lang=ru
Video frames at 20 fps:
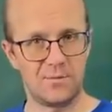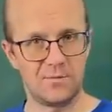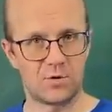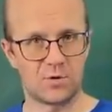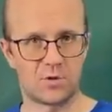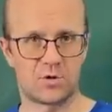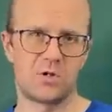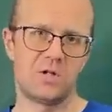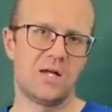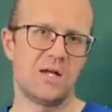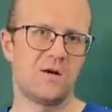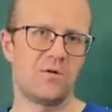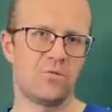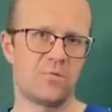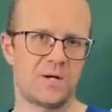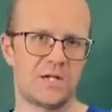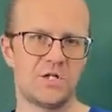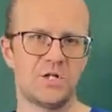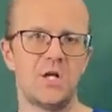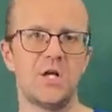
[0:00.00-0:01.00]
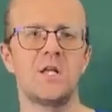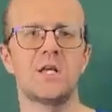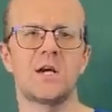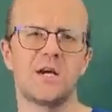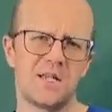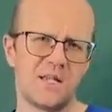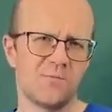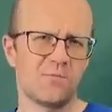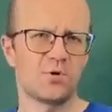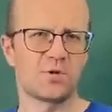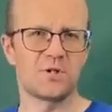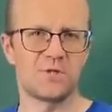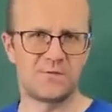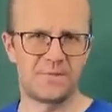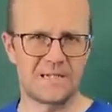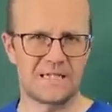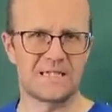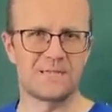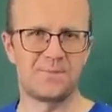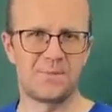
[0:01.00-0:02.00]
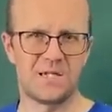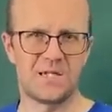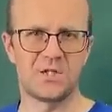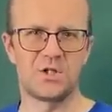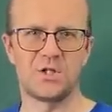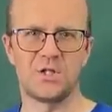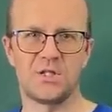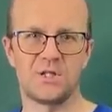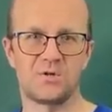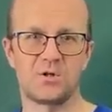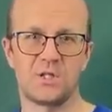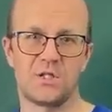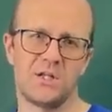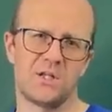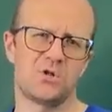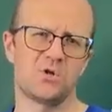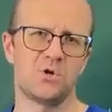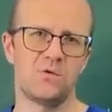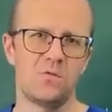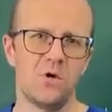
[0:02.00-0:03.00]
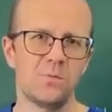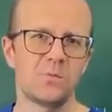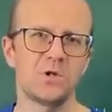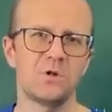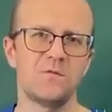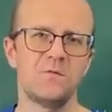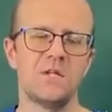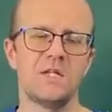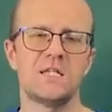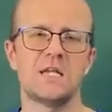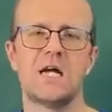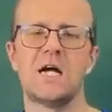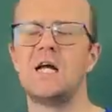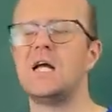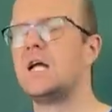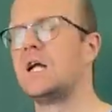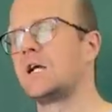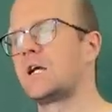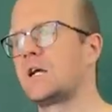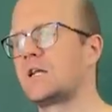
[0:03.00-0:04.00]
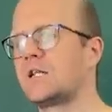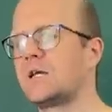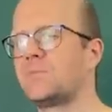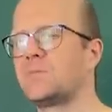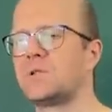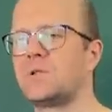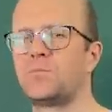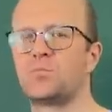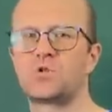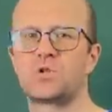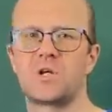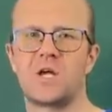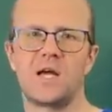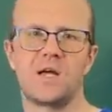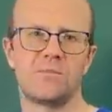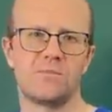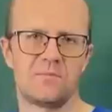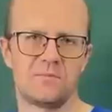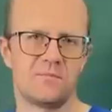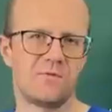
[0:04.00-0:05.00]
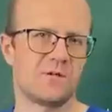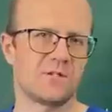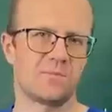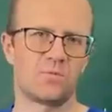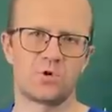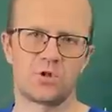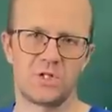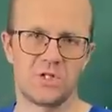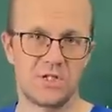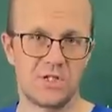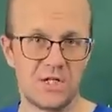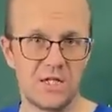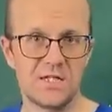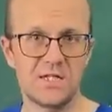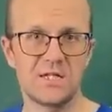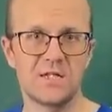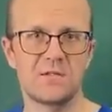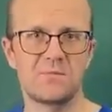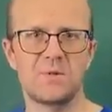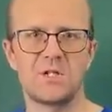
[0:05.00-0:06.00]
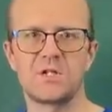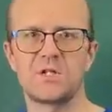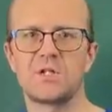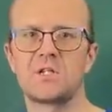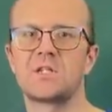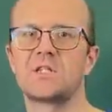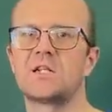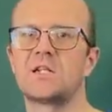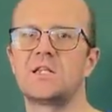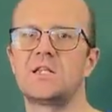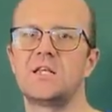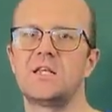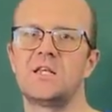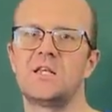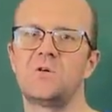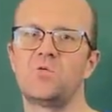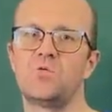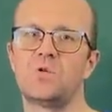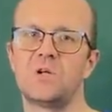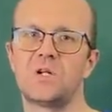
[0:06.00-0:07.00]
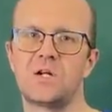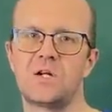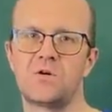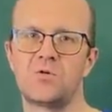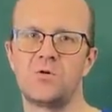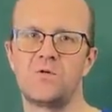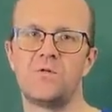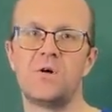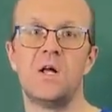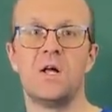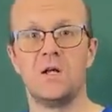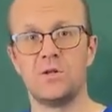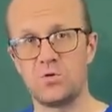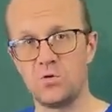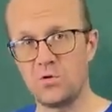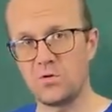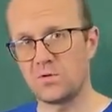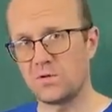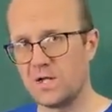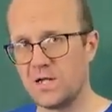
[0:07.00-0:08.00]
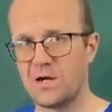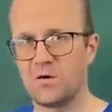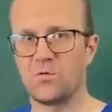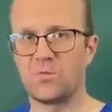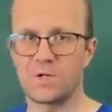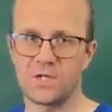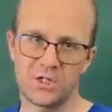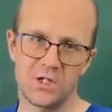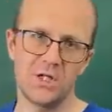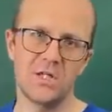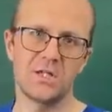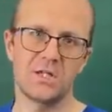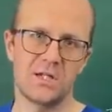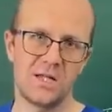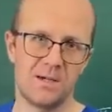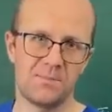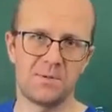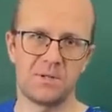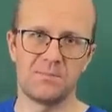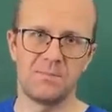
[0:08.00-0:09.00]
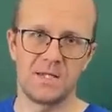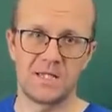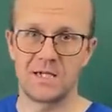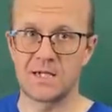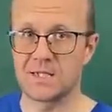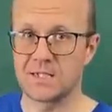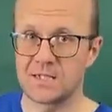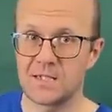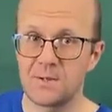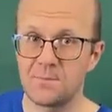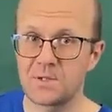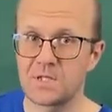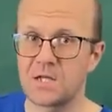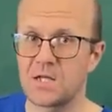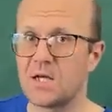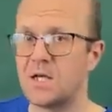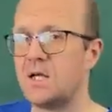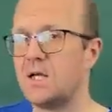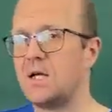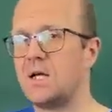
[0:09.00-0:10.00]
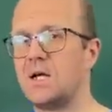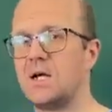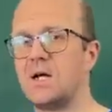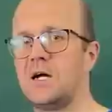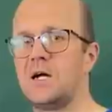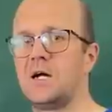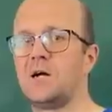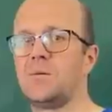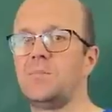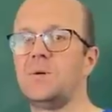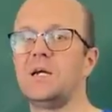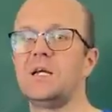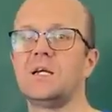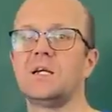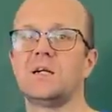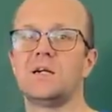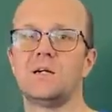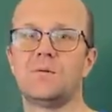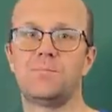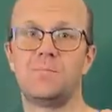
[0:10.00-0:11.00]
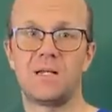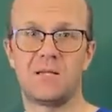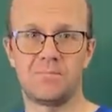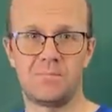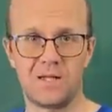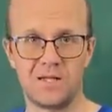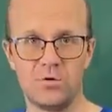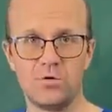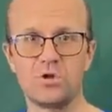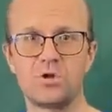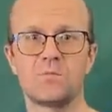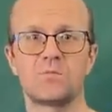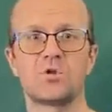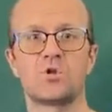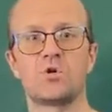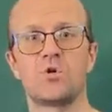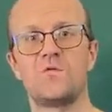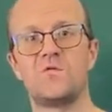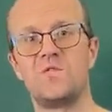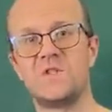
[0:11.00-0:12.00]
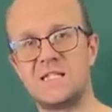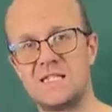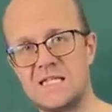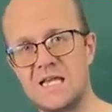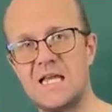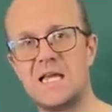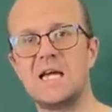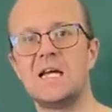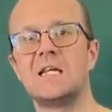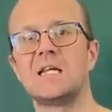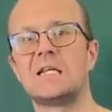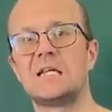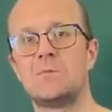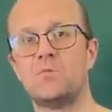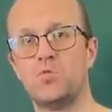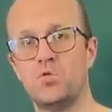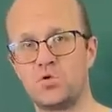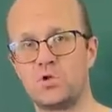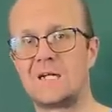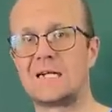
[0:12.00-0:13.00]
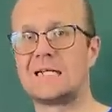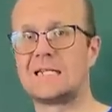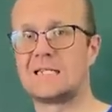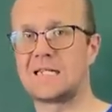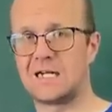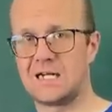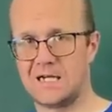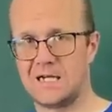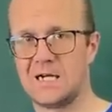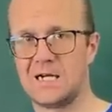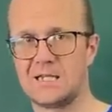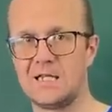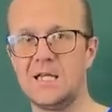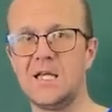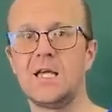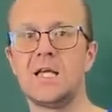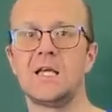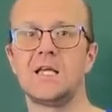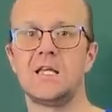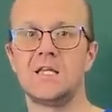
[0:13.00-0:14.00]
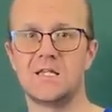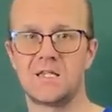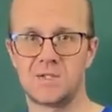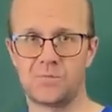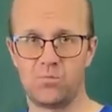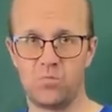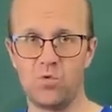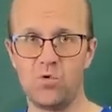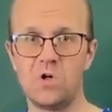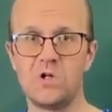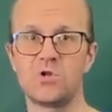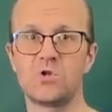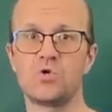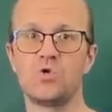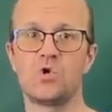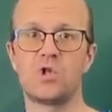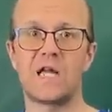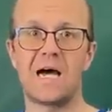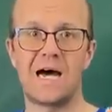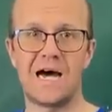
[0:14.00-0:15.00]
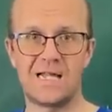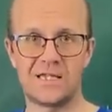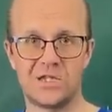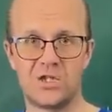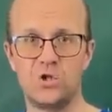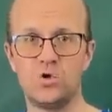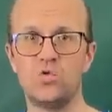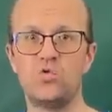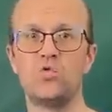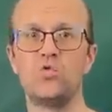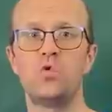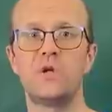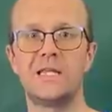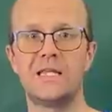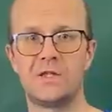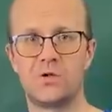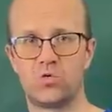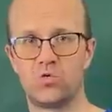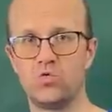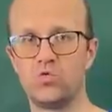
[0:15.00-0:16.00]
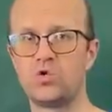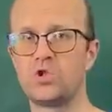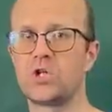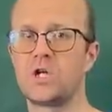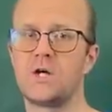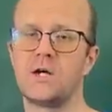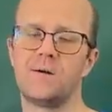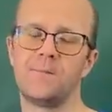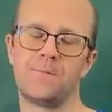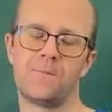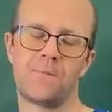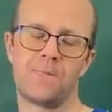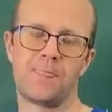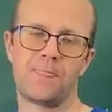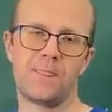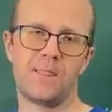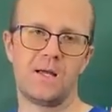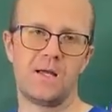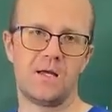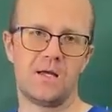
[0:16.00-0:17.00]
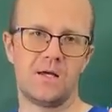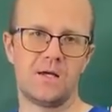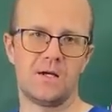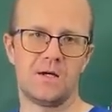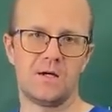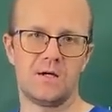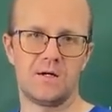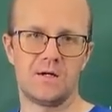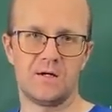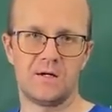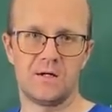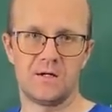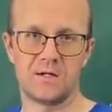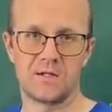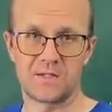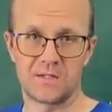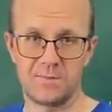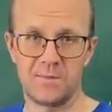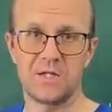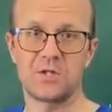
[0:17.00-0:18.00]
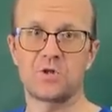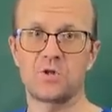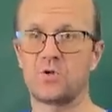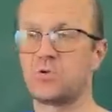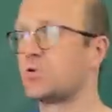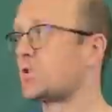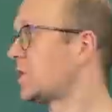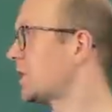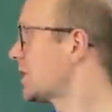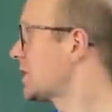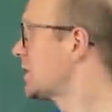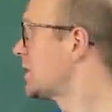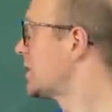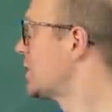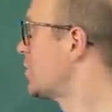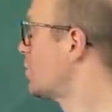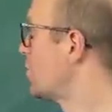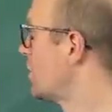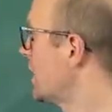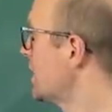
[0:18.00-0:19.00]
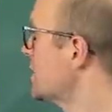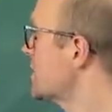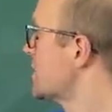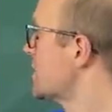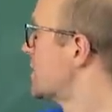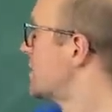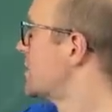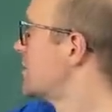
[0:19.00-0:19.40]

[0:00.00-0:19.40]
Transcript: немножко для упрощения, хотя можно, в принципе, решить эту задачу и в общем виде, когда мы допускаем возможность разных смешанных стратегий у игроков, но для упрощения, для понимания концепции, а, мы э, предположим, что все мудрые тараканы используют одну и ту же а, смешанную стратегию S